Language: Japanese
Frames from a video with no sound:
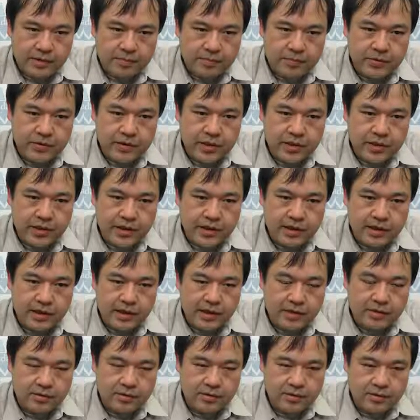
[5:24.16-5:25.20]

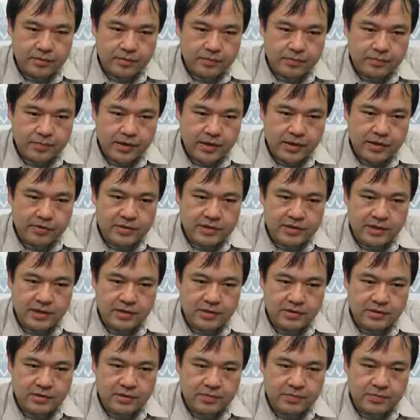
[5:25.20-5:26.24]
プレイをしてい
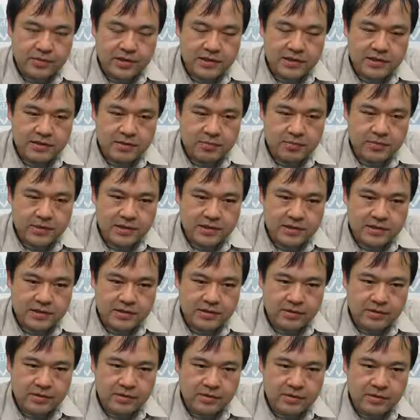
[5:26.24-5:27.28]
るそのピースと
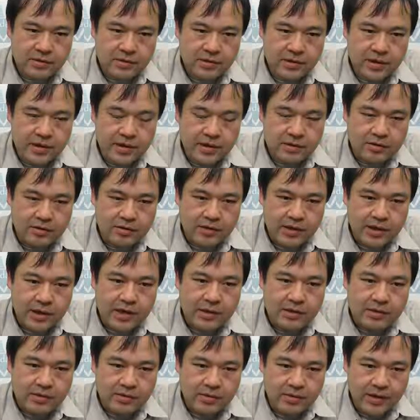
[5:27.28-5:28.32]
ピースの、
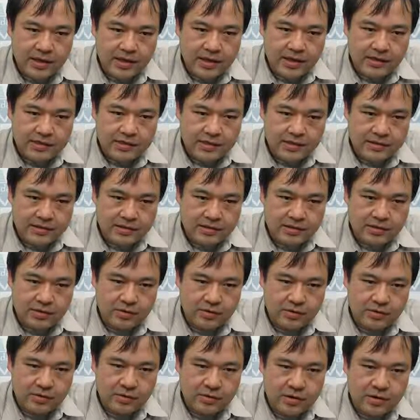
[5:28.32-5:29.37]
辺と辺が接するよ
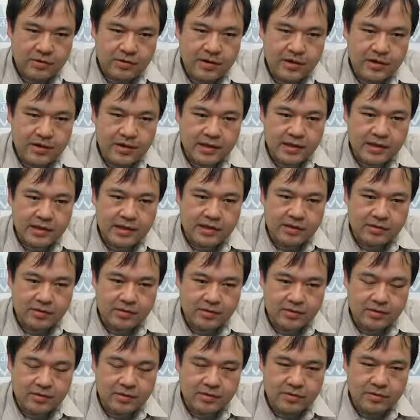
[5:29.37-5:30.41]
うに置いてはいけないと
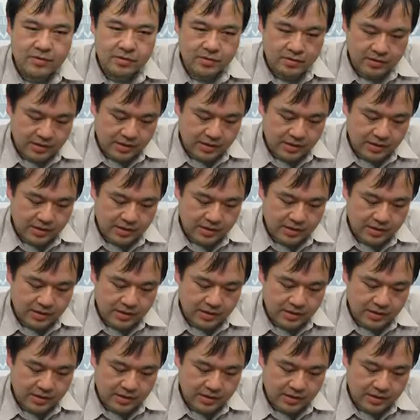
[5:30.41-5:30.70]
いうルール